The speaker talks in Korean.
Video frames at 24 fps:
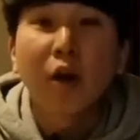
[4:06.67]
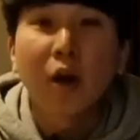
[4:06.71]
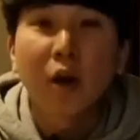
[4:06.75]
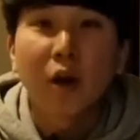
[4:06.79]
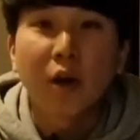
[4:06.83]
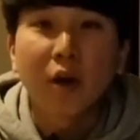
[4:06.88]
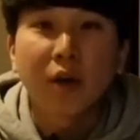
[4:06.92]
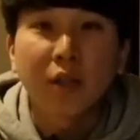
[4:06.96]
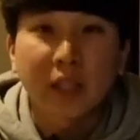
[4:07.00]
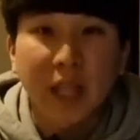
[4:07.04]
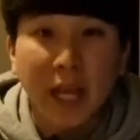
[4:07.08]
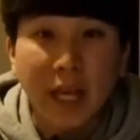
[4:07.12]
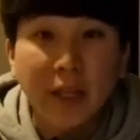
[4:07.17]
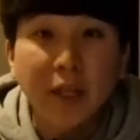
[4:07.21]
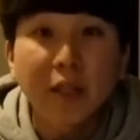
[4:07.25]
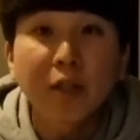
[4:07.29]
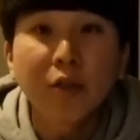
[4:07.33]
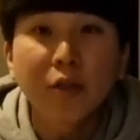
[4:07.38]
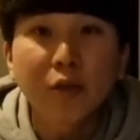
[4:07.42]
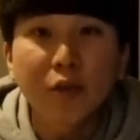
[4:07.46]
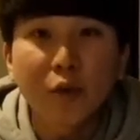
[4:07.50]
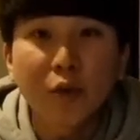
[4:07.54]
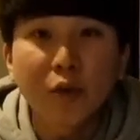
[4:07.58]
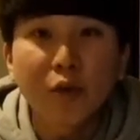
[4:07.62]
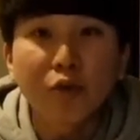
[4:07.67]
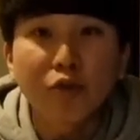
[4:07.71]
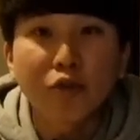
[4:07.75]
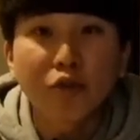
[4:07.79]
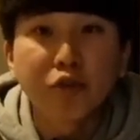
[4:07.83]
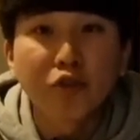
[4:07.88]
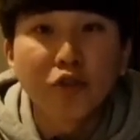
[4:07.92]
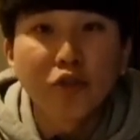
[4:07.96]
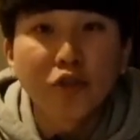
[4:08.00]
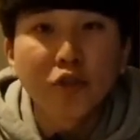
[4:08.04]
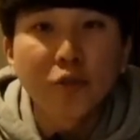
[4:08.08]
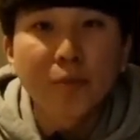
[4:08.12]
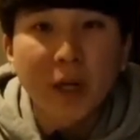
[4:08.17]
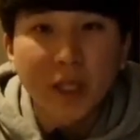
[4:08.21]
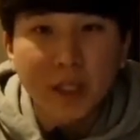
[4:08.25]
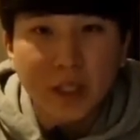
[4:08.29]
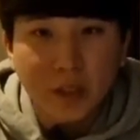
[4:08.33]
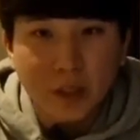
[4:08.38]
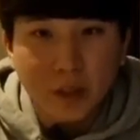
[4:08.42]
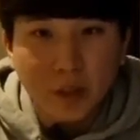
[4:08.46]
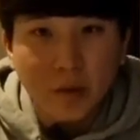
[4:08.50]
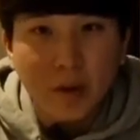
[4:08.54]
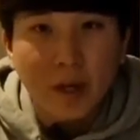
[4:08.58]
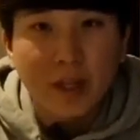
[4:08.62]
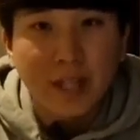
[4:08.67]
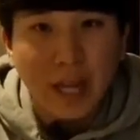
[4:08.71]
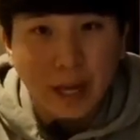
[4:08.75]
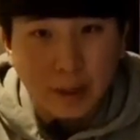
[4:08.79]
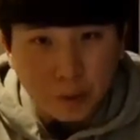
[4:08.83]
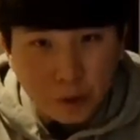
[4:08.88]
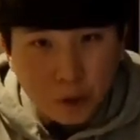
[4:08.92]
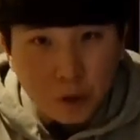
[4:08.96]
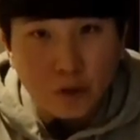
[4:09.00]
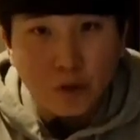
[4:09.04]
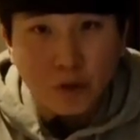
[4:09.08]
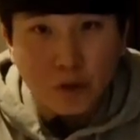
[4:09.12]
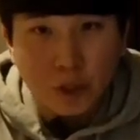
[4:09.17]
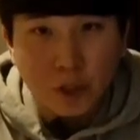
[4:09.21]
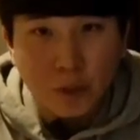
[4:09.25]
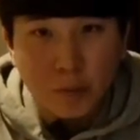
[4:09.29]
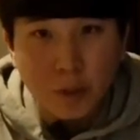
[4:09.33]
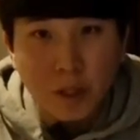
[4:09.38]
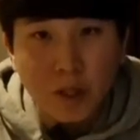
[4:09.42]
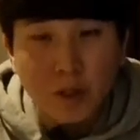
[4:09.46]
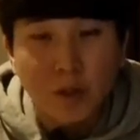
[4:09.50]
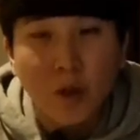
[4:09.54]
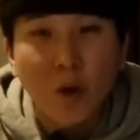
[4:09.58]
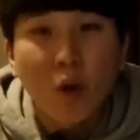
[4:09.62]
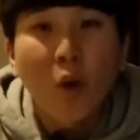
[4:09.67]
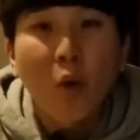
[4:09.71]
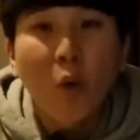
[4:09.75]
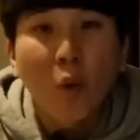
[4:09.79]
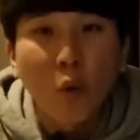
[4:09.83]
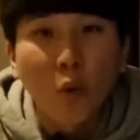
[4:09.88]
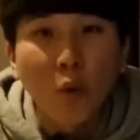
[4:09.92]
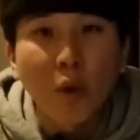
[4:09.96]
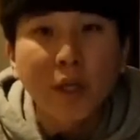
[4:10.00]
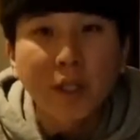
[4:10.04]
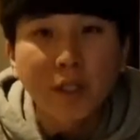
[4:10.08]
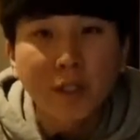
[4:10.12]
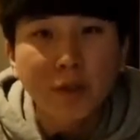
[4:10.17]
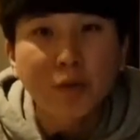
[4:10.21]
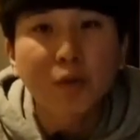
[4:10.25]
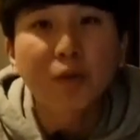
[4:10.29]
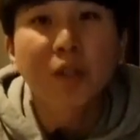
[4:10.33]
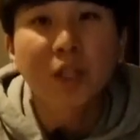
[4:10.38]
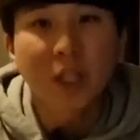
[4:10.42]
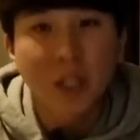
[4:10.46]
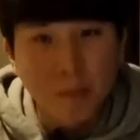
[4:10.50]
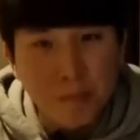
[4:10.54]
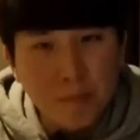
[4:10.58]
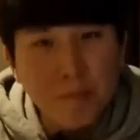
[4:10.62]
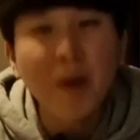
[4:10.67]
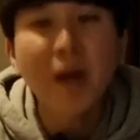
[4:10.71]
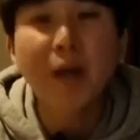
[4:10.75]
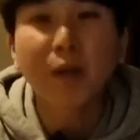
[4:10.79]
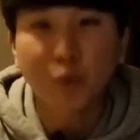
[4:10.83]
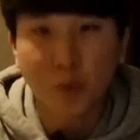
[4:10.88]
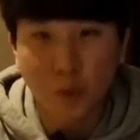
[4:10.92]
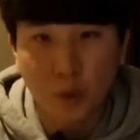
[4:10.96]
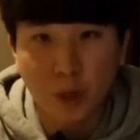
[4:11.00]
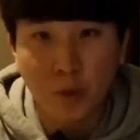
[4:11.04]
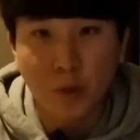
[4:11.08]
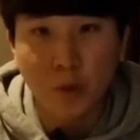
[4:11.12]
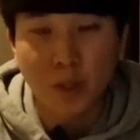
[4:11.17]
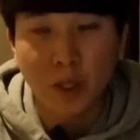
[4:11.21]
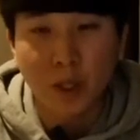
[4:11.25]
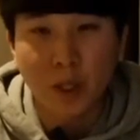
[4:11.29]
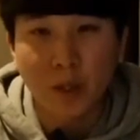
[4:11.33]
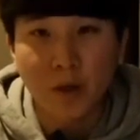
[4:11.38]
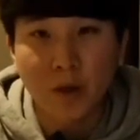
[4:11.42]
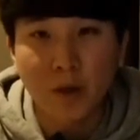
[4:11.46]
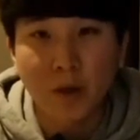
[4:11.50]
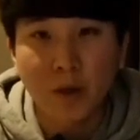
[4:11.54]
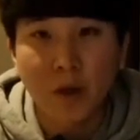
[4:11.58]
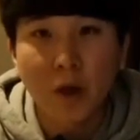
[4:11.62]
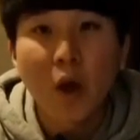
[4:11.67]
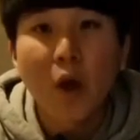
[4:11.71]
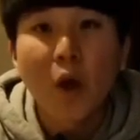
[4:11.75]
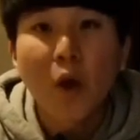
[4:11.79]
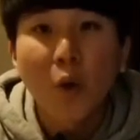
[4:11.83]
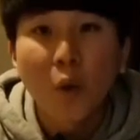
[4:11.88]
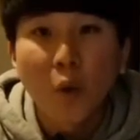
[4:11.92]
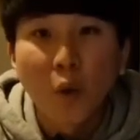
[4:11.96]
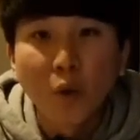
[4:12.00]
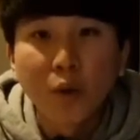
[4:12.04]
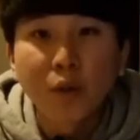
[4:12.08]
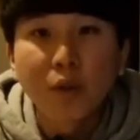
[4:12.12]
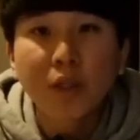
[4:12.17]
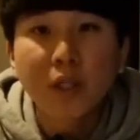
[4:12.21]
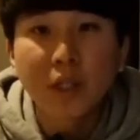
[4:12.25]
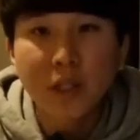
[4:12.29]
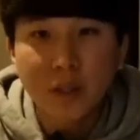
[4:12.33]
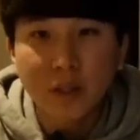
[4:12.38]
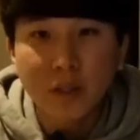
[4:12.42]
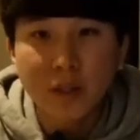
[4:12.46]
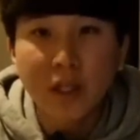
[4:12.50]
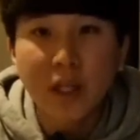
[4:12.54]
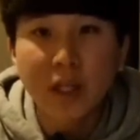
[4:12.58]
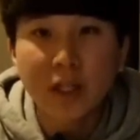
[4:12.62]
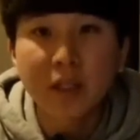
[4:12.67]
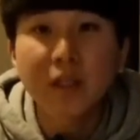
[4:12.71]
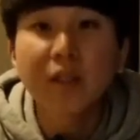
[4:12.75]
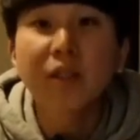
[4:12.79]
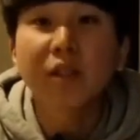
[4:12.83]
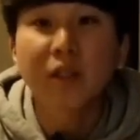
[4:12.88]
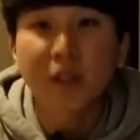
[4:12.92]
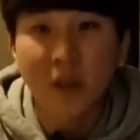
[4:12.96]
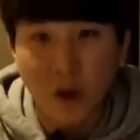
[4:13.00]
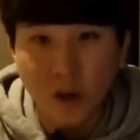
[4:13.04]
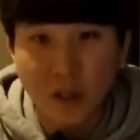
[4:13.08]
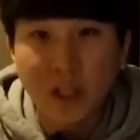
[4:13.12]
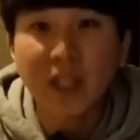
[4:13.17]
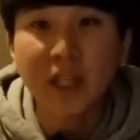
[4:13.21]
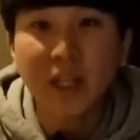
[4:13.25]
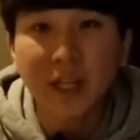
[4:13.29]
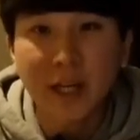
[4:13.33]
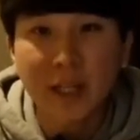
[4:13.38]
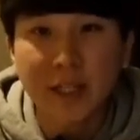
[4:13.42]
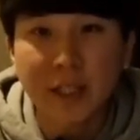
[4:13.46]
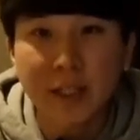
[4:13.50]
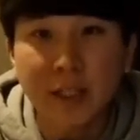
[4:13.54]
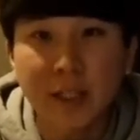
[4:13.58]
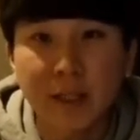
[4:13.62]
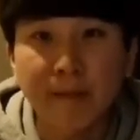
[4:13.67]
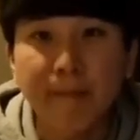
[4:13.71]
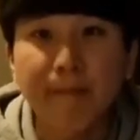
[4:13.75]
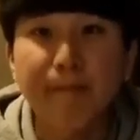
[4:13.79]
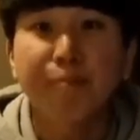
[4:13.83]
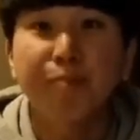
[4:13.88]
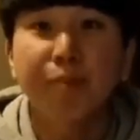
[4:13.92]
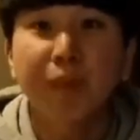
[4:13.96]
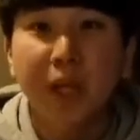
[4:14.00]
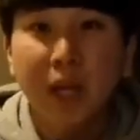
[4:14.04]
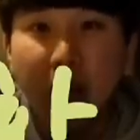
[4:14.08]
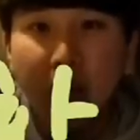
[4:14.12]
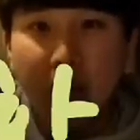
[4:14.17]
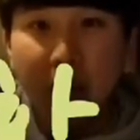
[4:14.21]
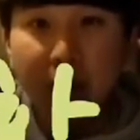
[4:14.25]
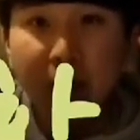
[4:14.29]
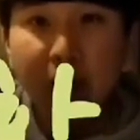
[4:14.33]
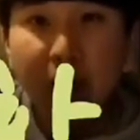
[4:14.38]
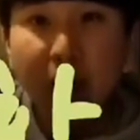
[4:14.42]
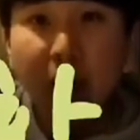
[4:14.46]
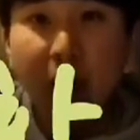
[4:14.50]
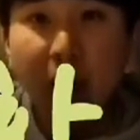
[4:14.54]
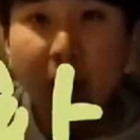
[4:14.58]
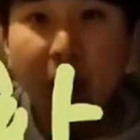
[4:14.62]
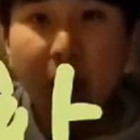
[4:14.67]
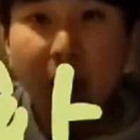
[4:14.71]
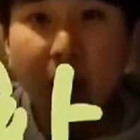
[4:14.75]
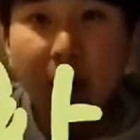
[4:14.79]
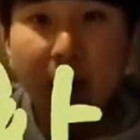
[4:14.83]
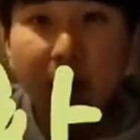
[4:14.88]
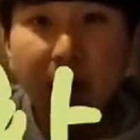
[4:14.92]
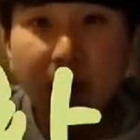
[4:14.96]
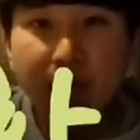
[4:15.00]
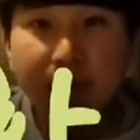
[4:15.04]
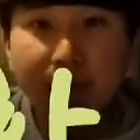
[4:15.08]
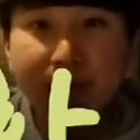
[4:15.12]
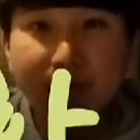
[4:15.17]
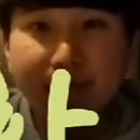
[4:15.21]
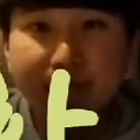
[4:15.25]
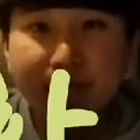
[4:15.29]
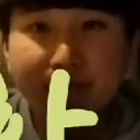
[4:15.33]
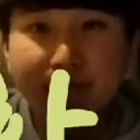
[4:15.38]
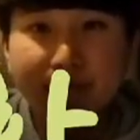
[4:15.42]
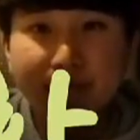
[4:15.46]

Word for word: 어, 댓글로 궁금하신 영화 남겨주시면 OX로 금방 돌아올게요. 오늘의 영상은 여기까지. 안녕!